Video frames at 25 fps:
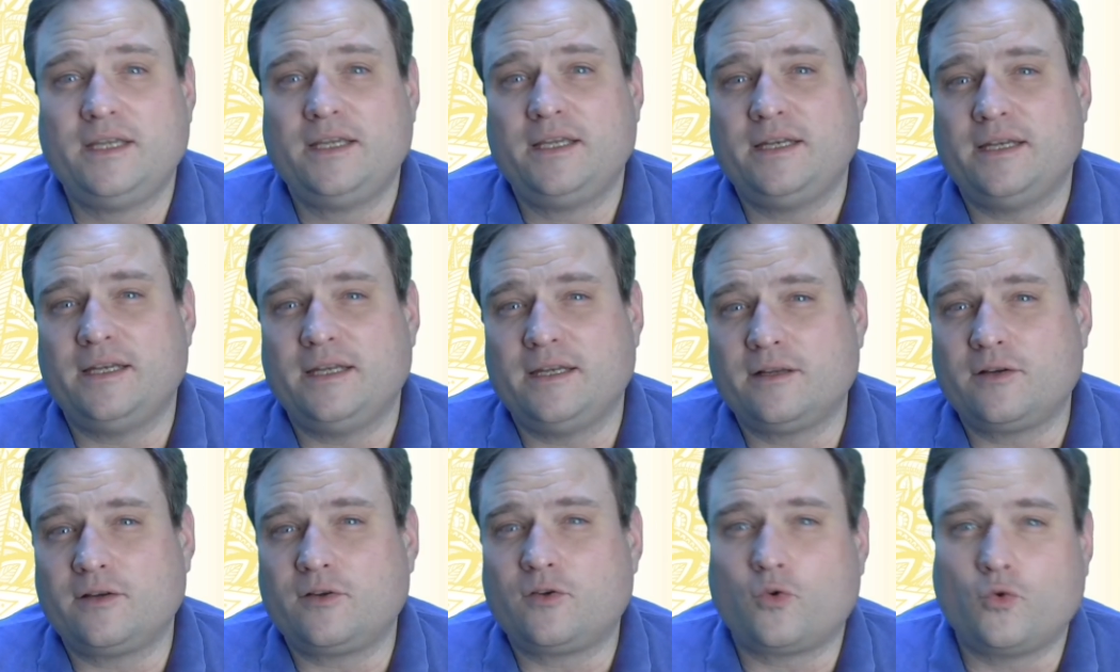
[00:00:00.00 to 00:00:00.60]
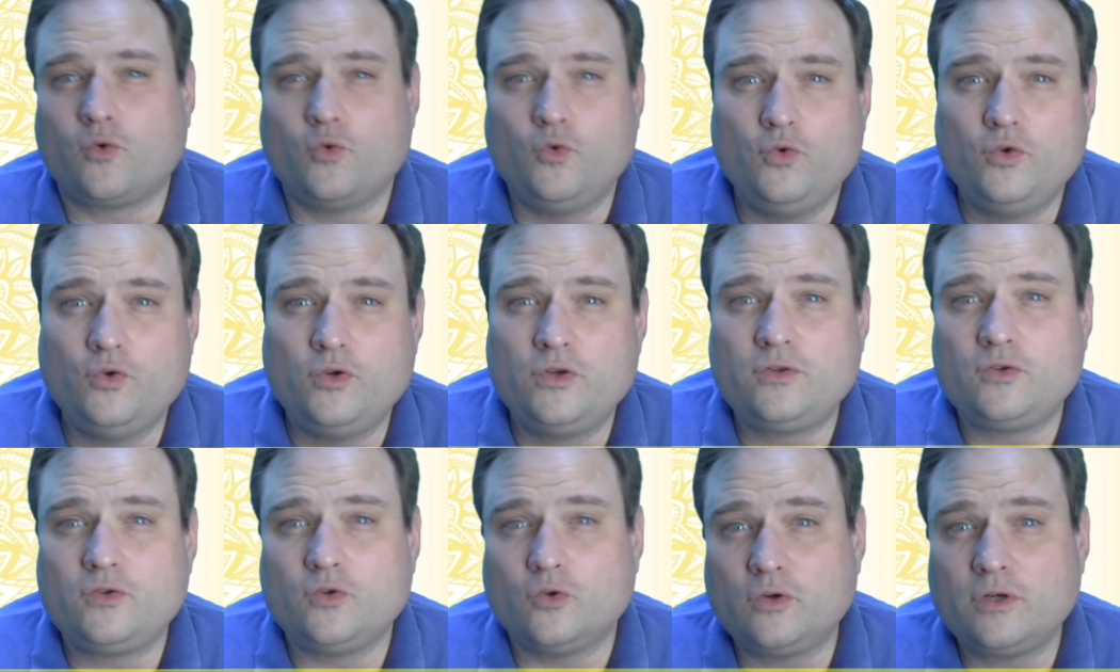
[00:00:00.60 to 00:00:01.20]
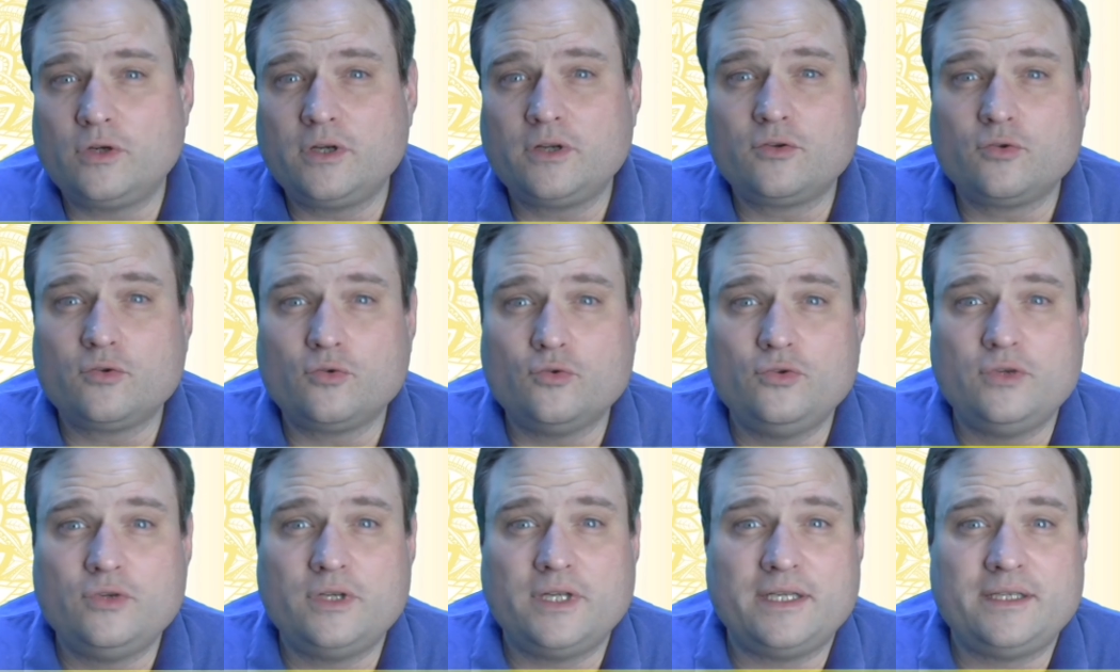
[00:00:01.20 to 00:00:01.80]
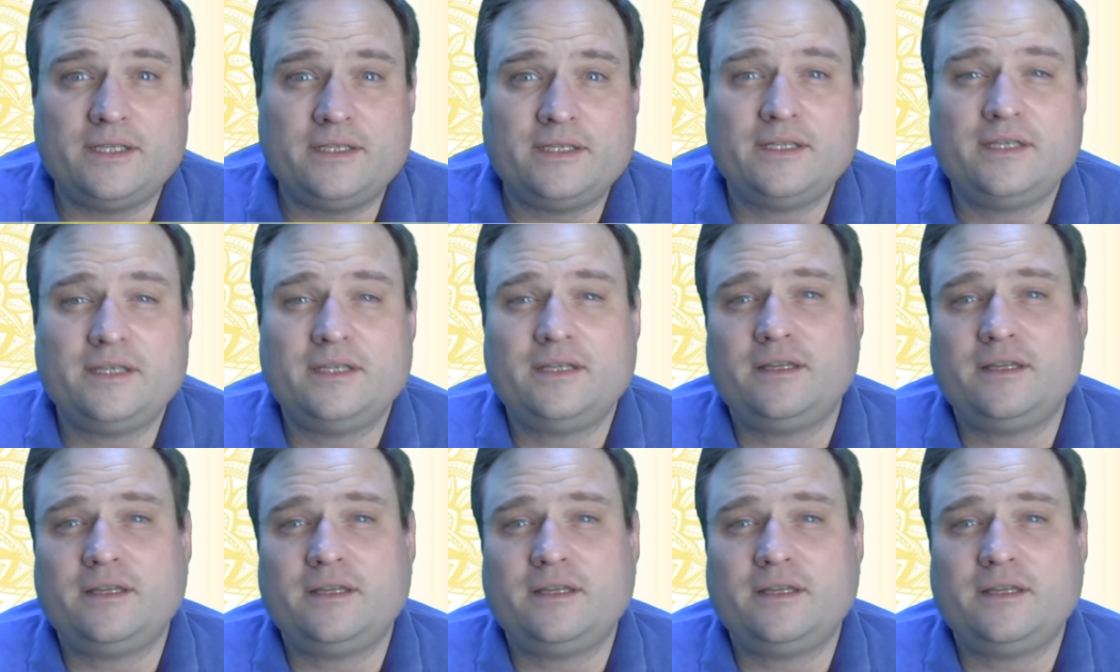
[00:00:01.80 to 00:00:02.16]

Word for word: in einer grün, dunkelgrünen,